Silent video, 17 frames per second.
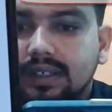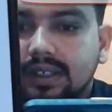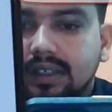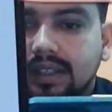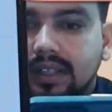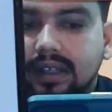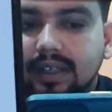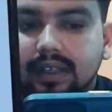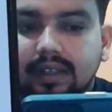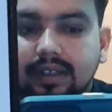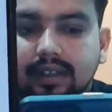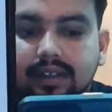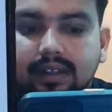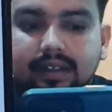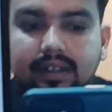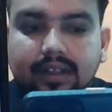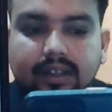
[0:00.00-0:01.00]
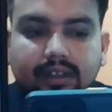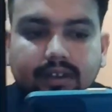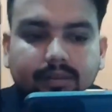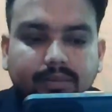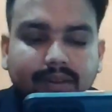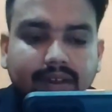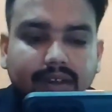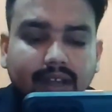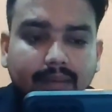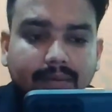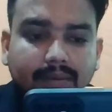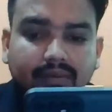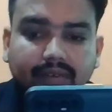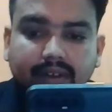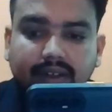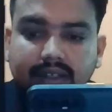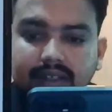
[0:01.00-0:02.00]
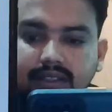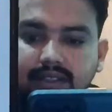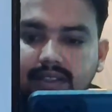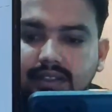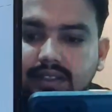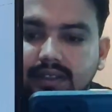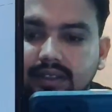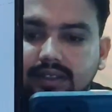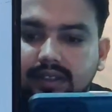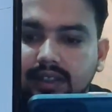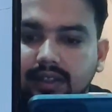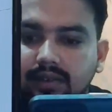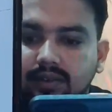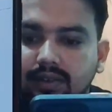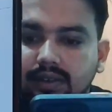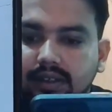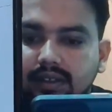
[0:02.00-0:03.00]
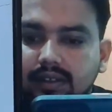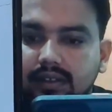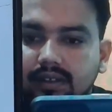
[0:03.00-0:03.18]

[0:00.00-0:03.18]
करते हैं पर यहाँ पे फिनिश नहीं होगा